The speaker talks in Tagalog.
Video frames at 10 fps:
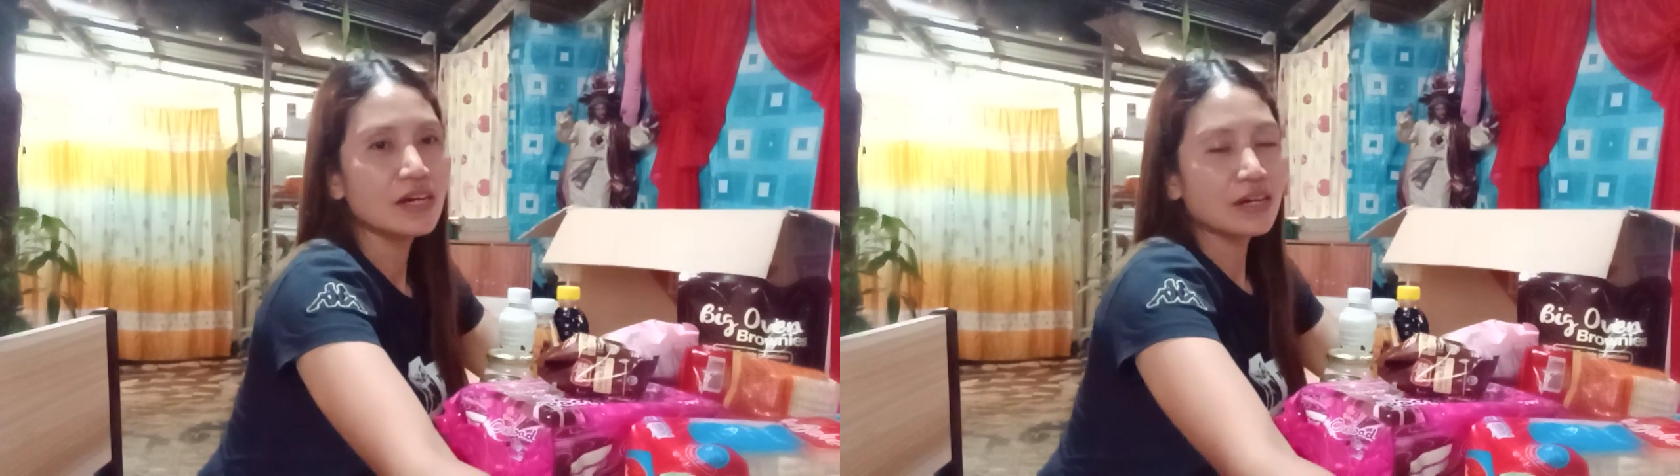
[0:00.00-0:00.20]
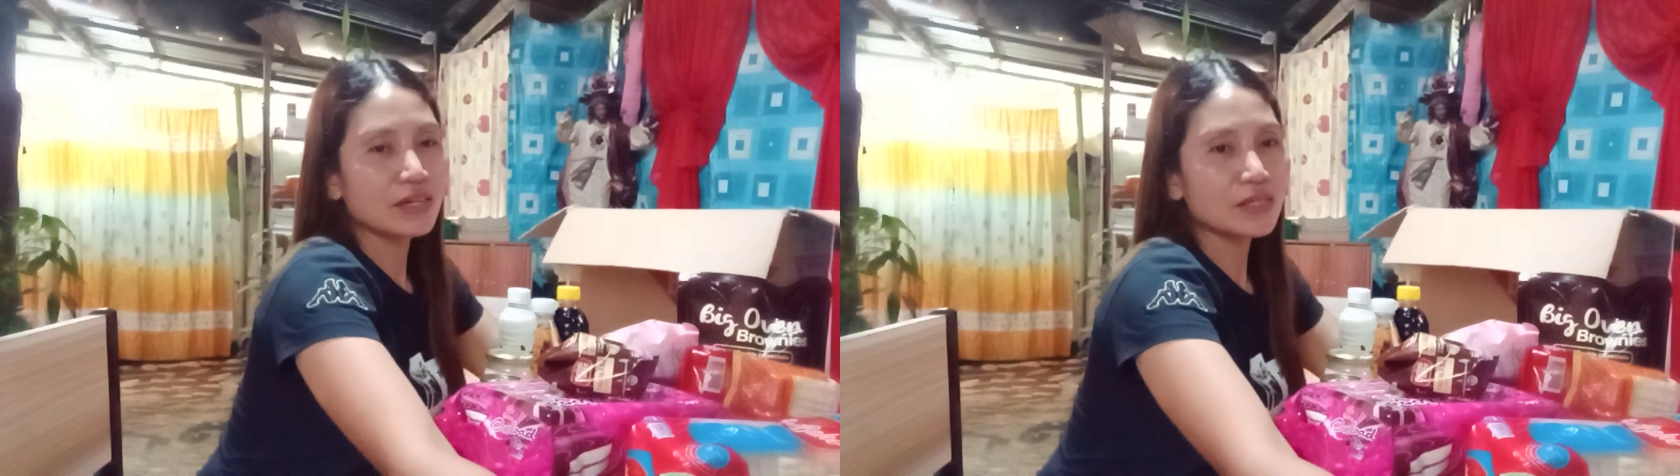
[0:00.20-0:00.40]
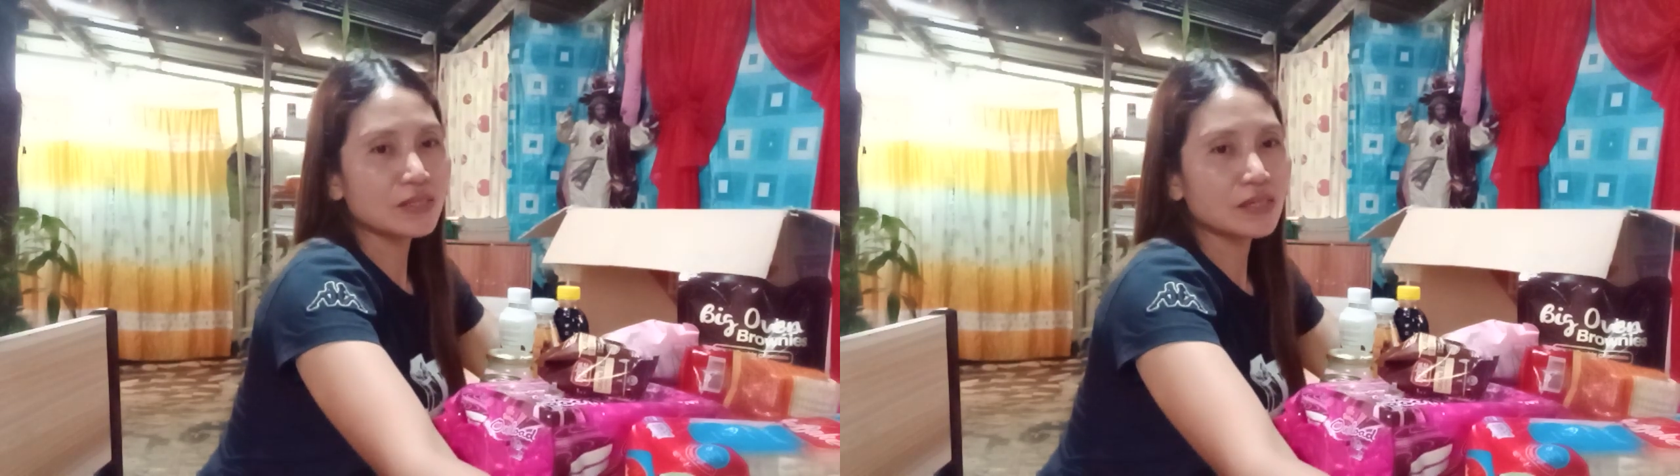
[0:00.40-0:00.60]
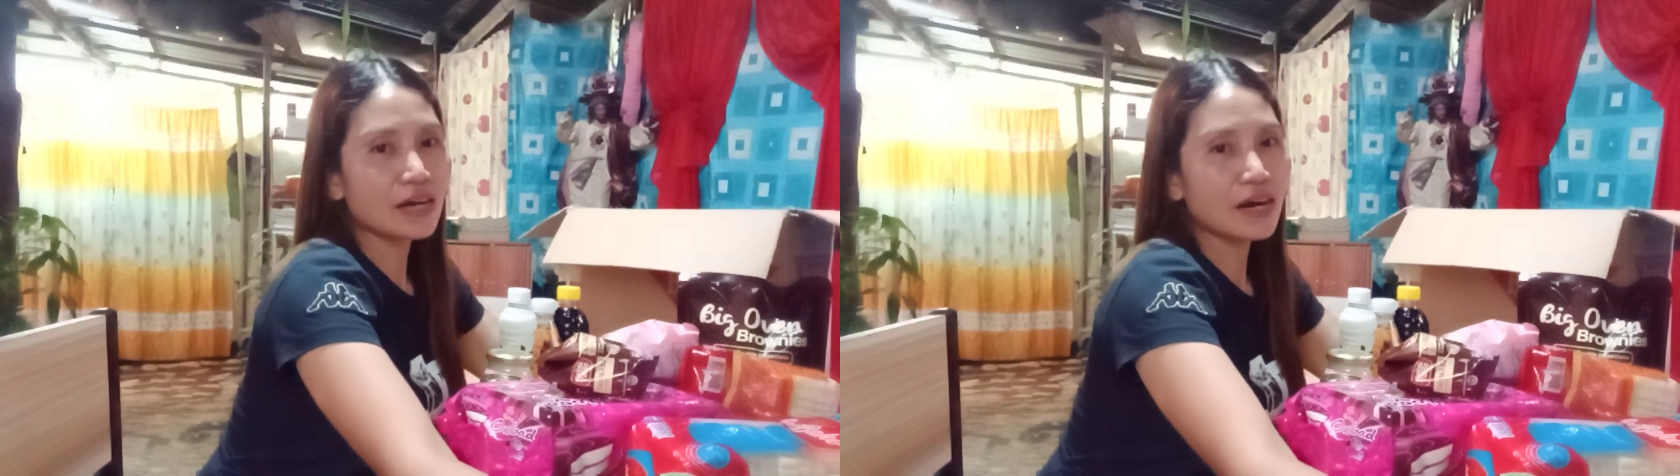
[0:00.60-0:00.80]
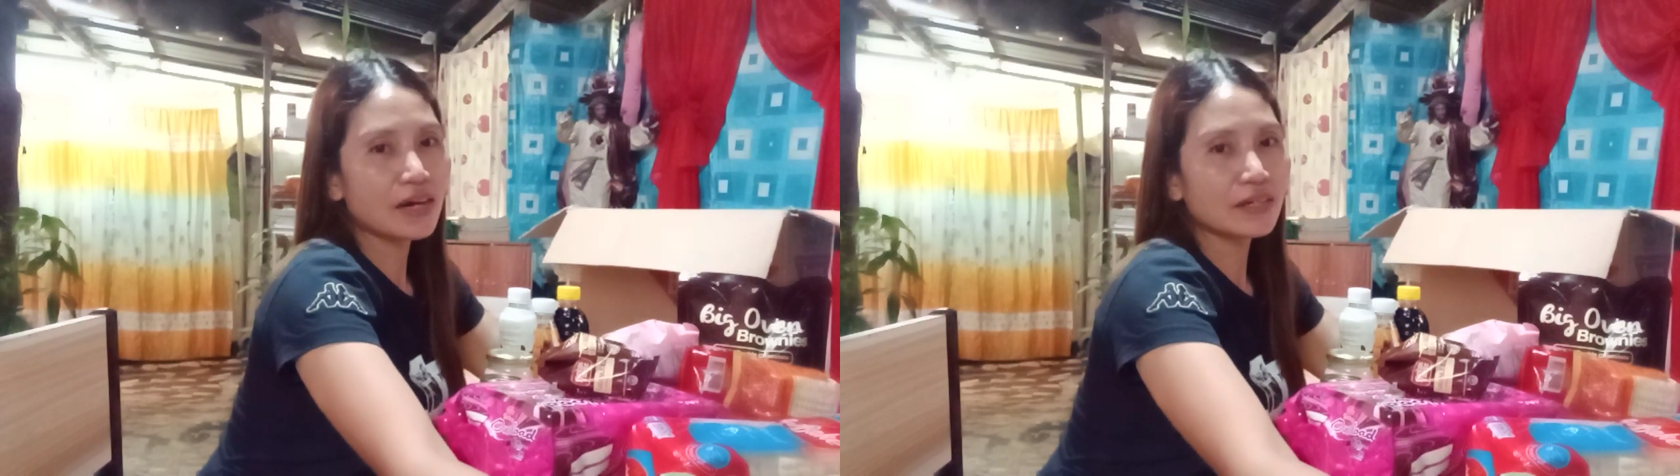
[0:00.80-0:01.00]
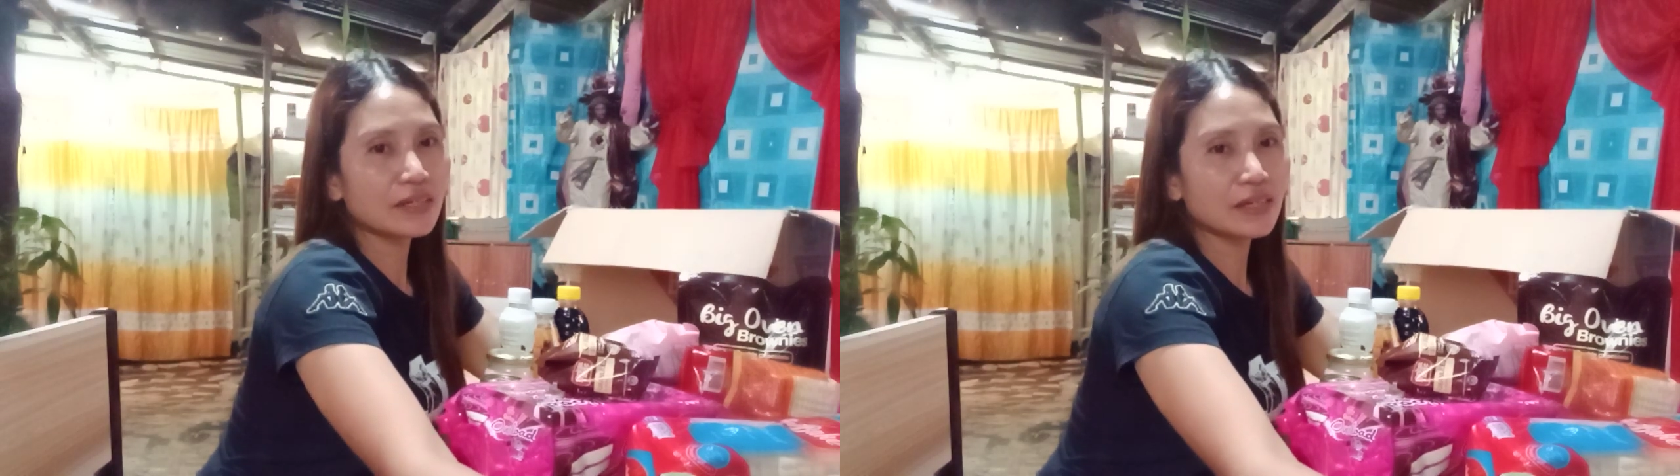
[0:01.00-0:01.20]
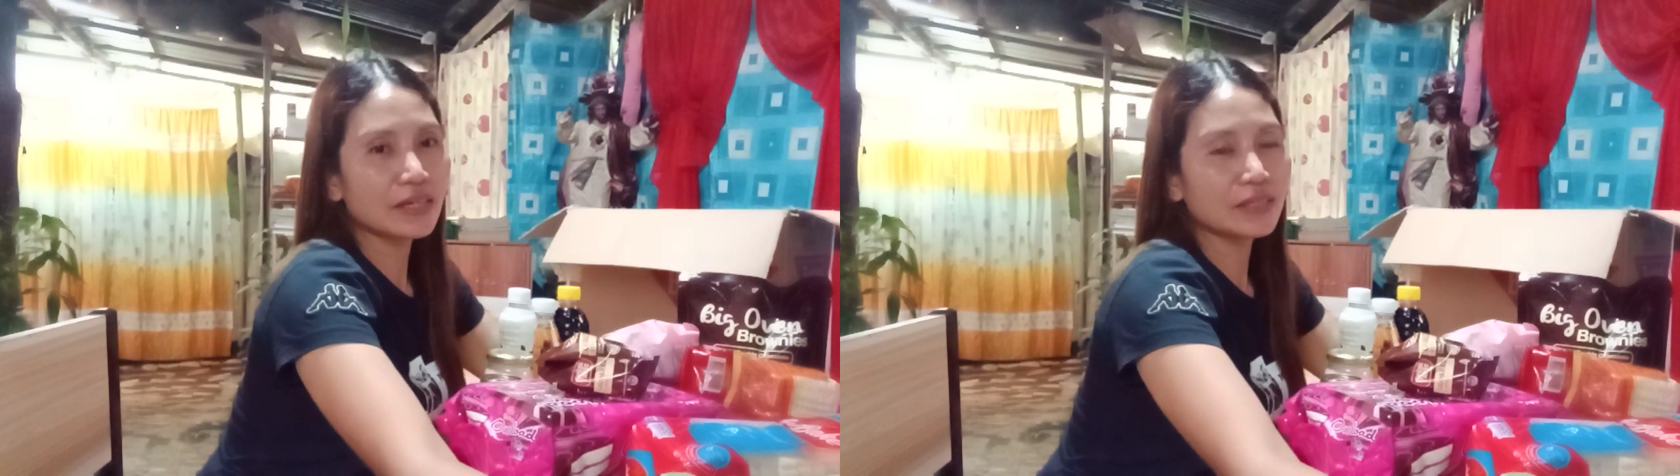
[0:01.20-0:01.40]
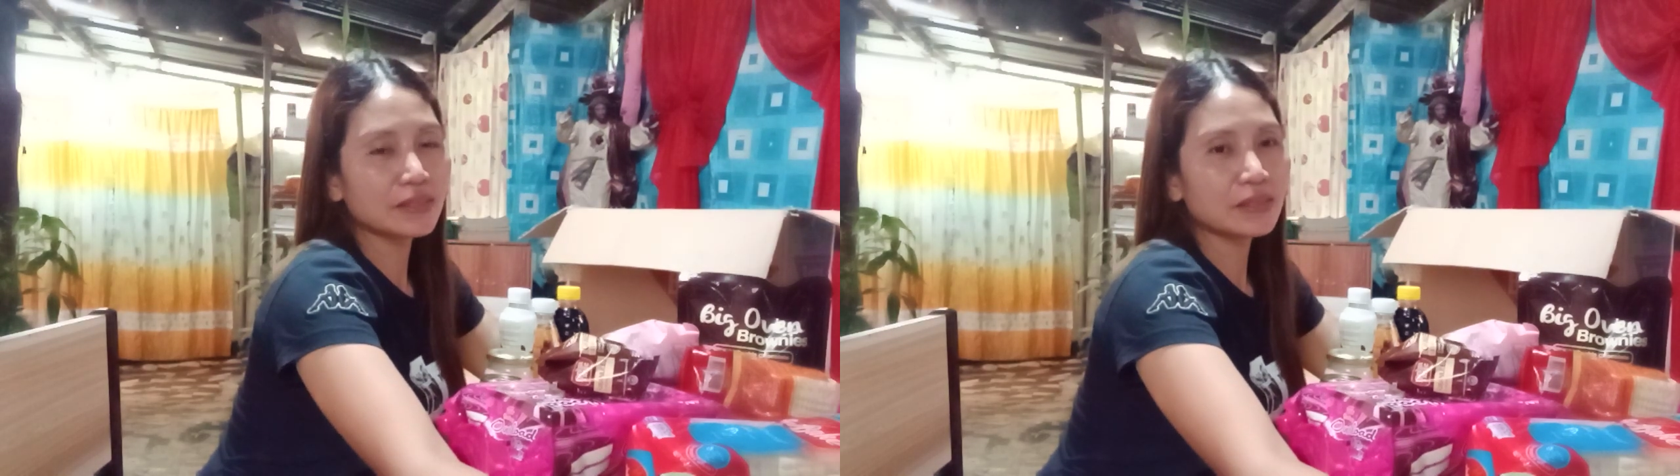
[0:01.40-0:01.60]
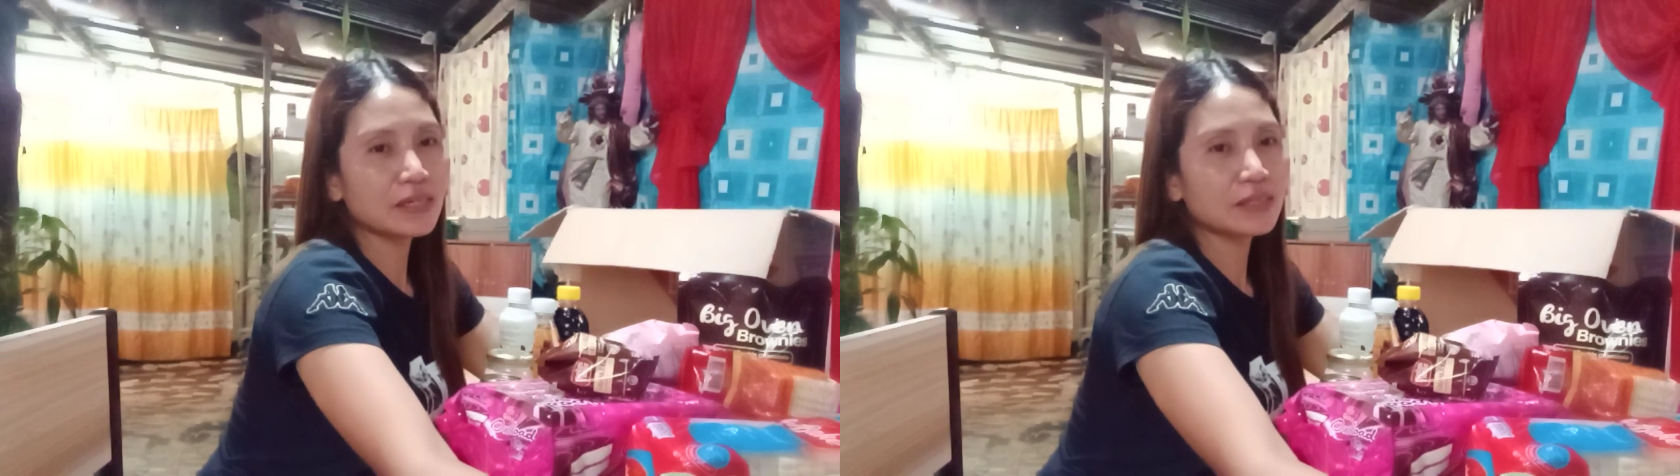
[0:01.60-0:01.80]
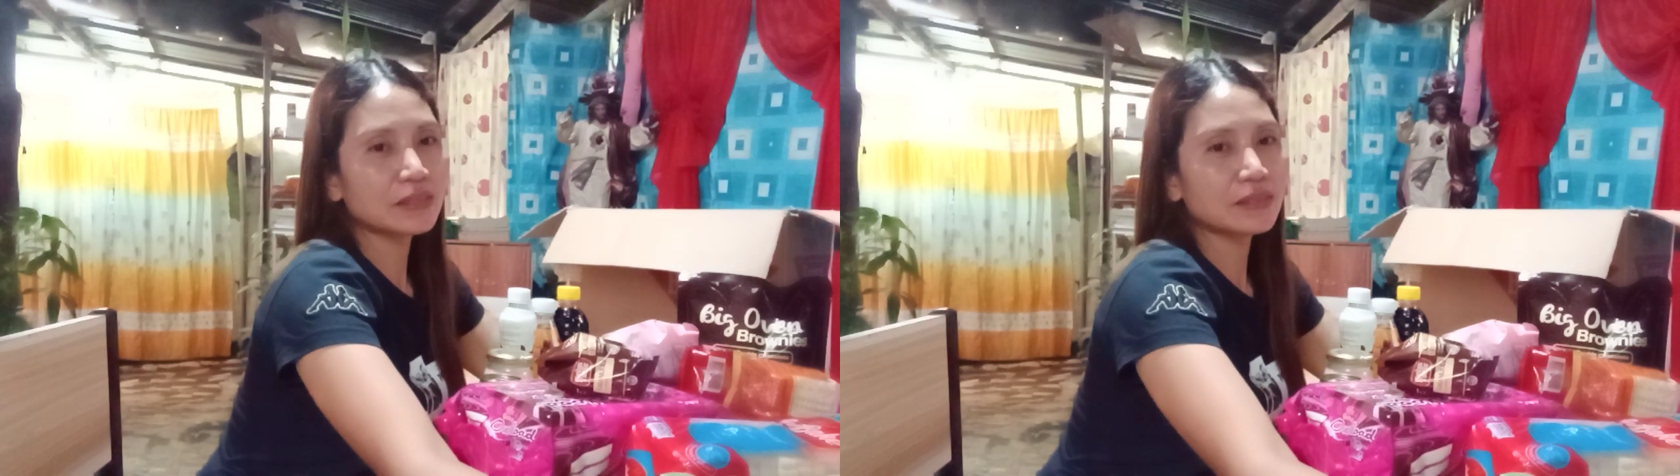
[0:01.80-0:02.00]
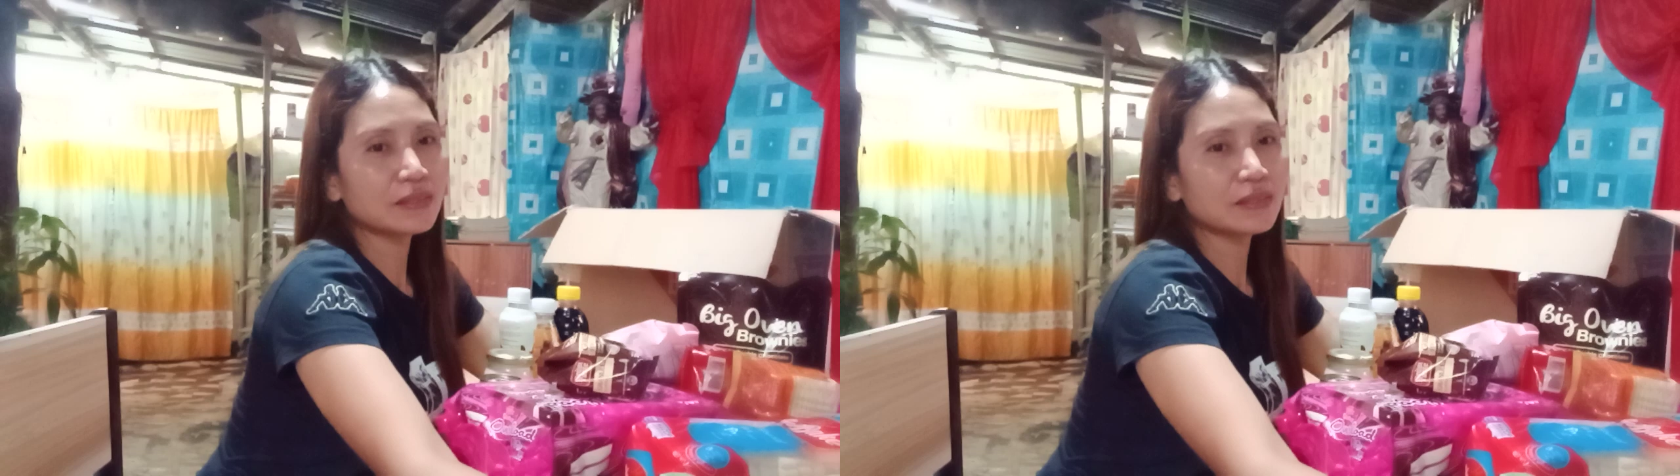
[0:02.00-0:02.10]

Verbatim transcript: kay Sir Harry Clint at